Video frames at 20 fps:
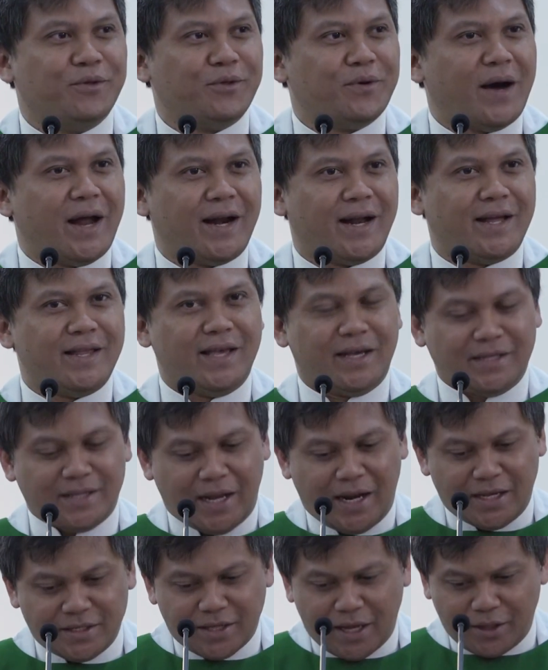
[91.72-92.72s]
untuk anaknya.
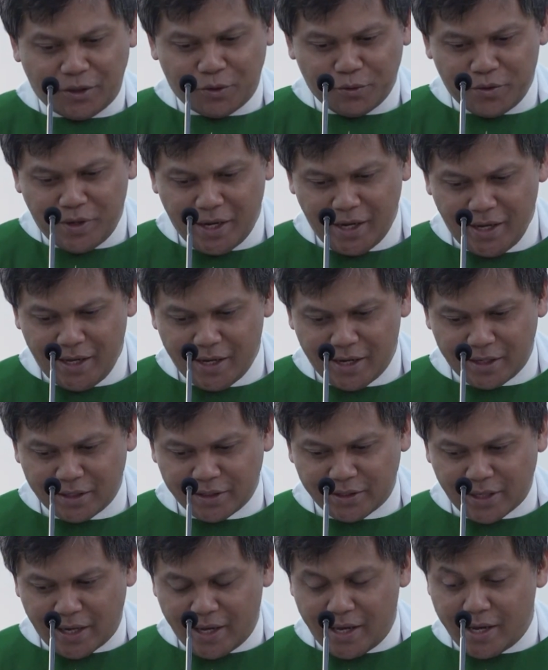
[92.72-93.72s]
Salah satunya
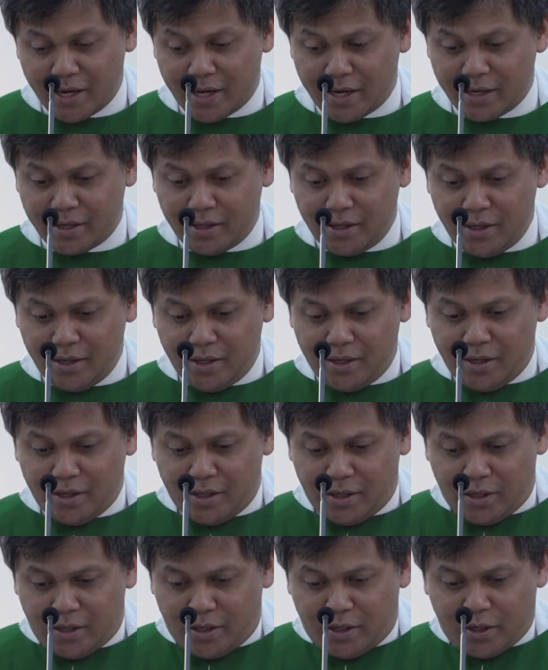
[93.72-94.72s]
yang saya
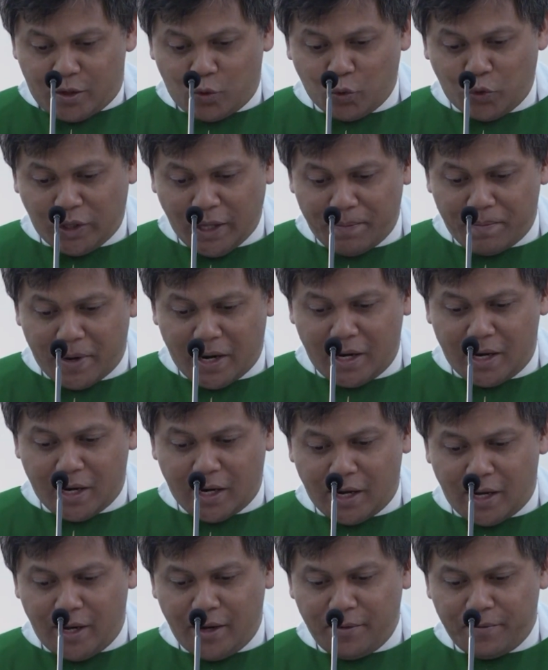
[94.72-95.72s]
kutip
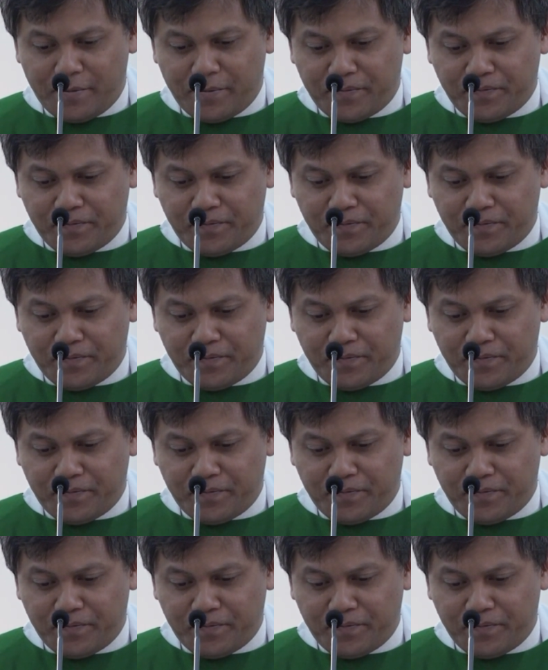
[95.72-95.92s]
adalah